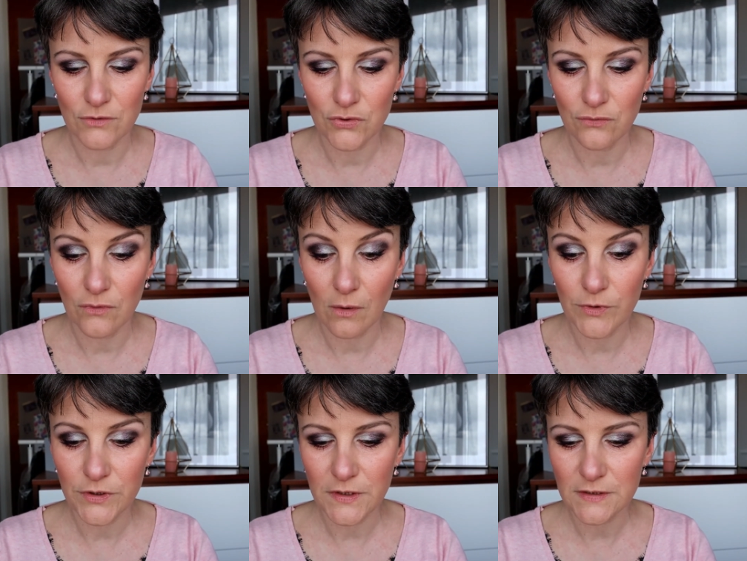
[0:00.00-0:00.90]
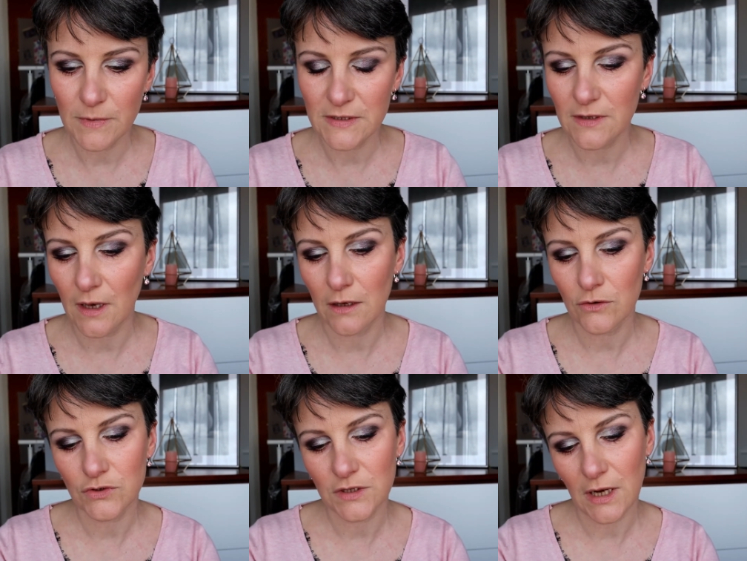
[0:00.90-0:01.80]
je suis venue appliquer ce mascara
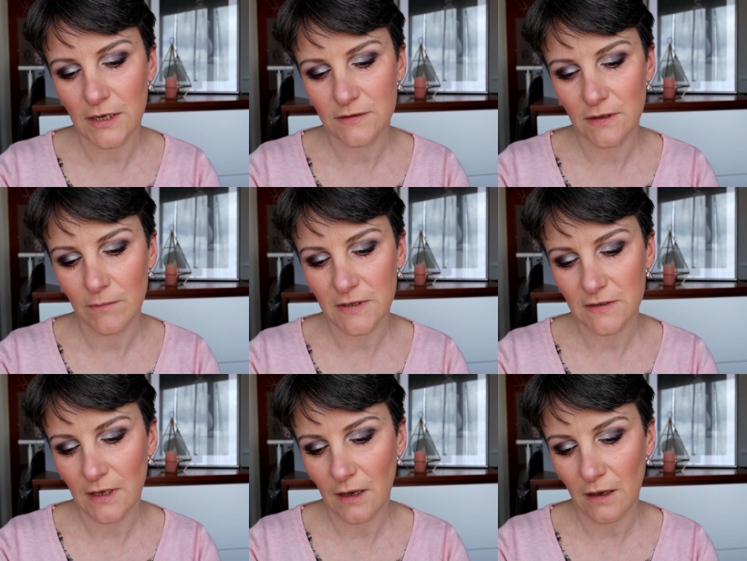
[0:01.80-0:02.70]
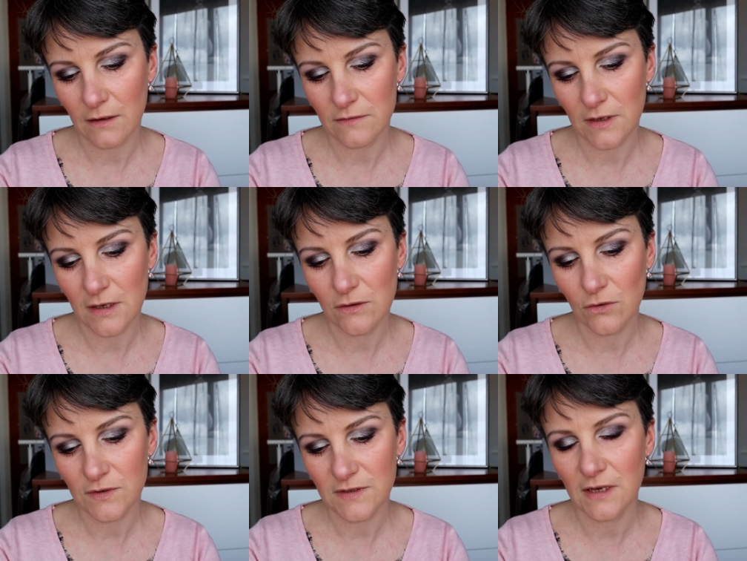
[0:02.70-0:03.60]
que j'ai là. C'est un mascara, c'est
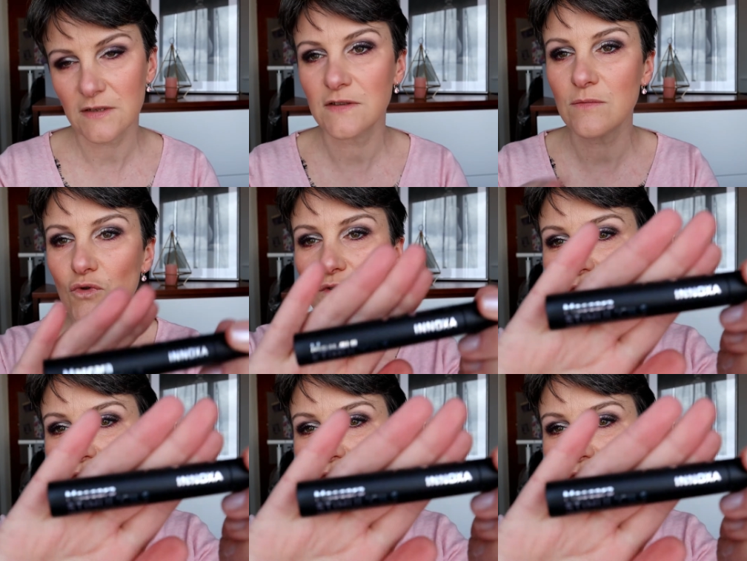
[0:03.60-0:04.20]
Inoxa Cils